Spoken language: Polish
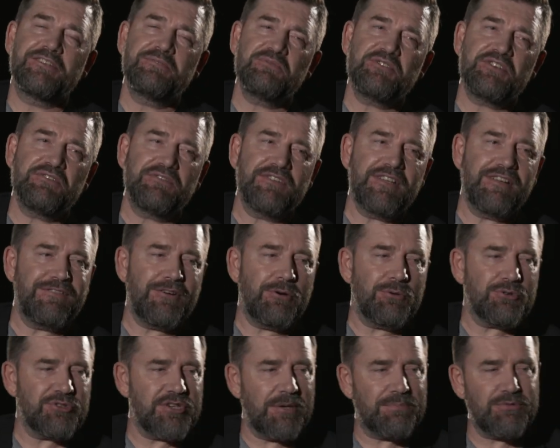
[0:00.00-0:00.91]
wtedy mi się
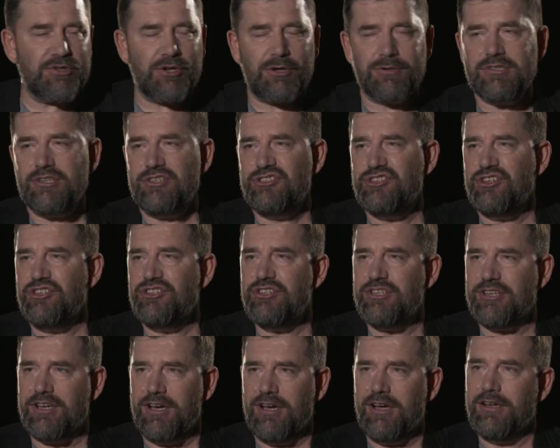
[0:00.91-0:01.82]
wydawało, że jak przechodzę z
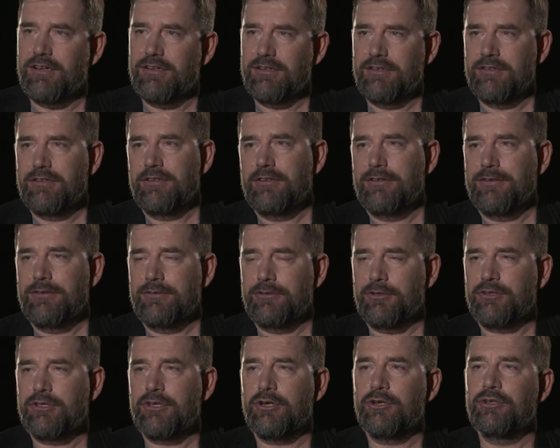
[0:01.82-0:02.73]
dziennika
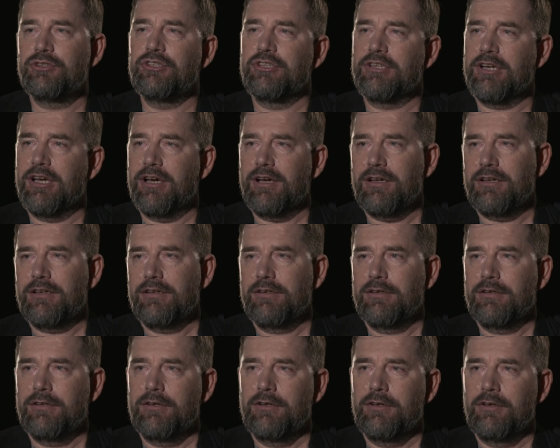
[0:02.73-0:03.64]
do tygodnika,
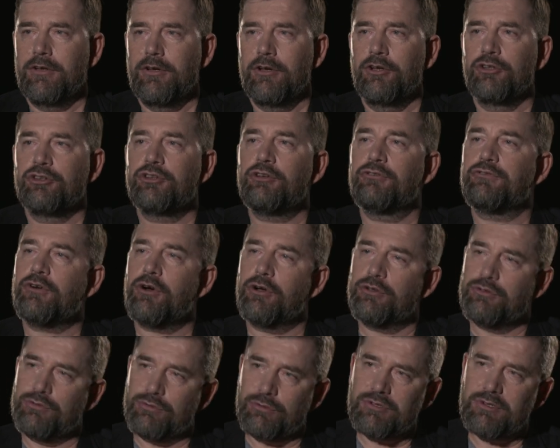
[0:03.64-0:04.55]
to w
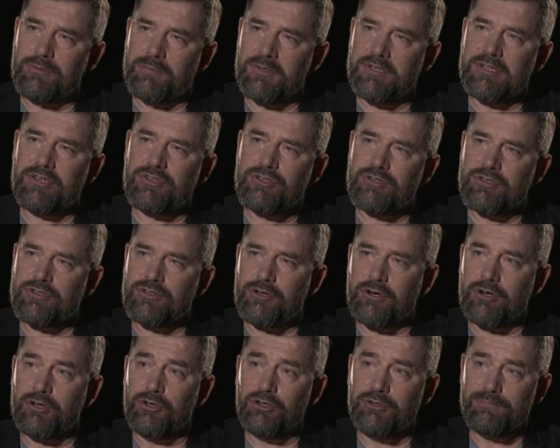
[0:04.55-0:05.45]
końcu sobie też
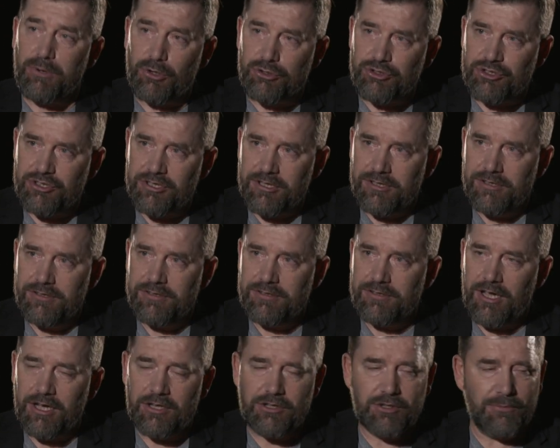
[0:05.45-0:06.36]
trochę odpocznę,
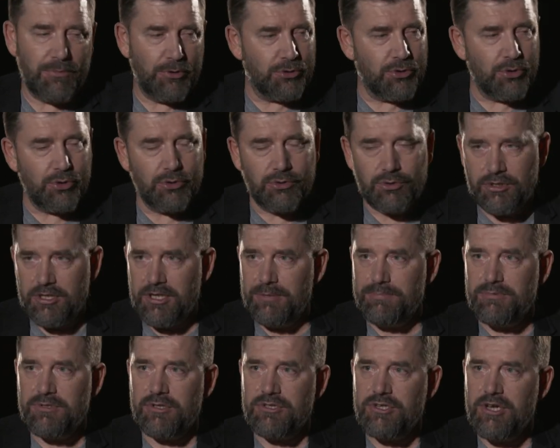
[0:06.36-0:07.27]
tak? No bo
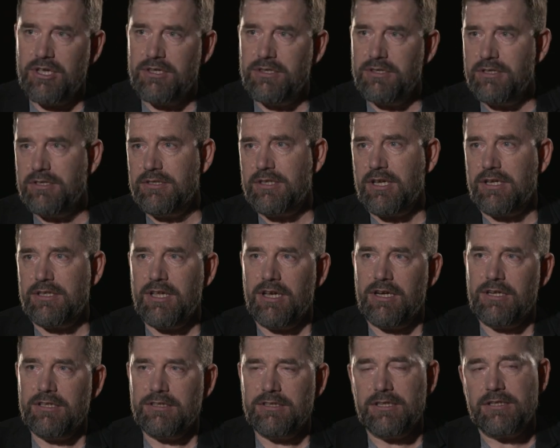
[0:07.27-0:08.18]
tryb codzienny i tak
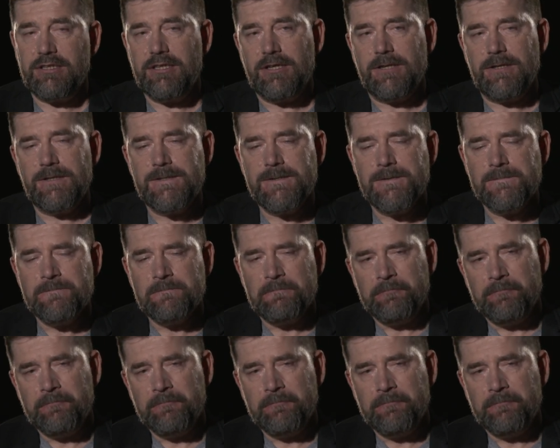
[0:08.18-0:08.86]
dalej, i tak dalej.